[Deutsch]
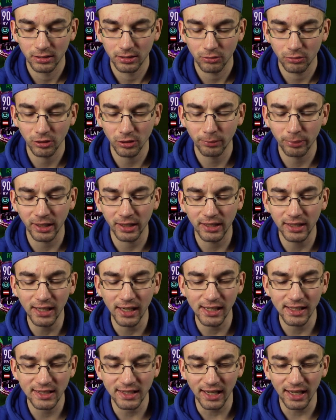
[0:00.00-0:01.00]
Und Petit
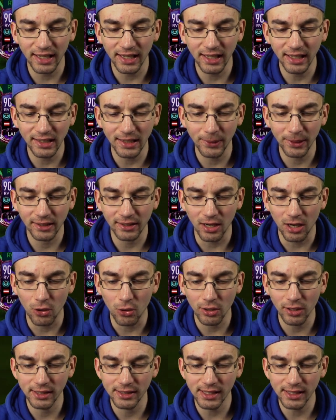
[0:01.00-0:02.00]
als Icon habe ich da
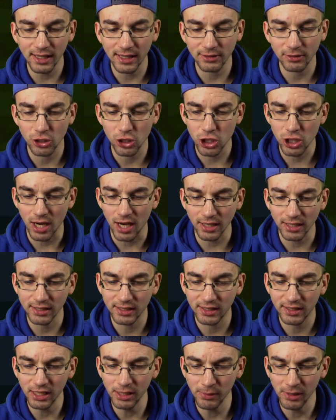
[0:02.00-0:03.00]
auch gesehen. Also ein
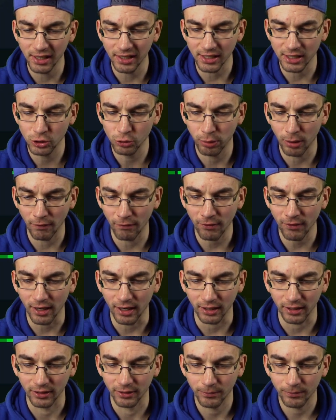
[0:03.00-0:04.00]
starkes Team hier, der Super
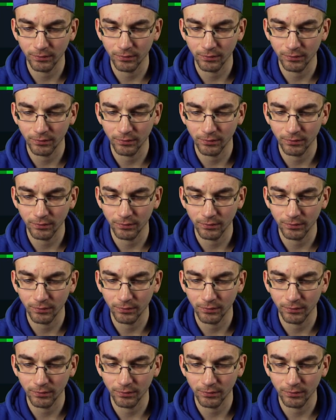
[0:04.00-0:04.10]
Frank.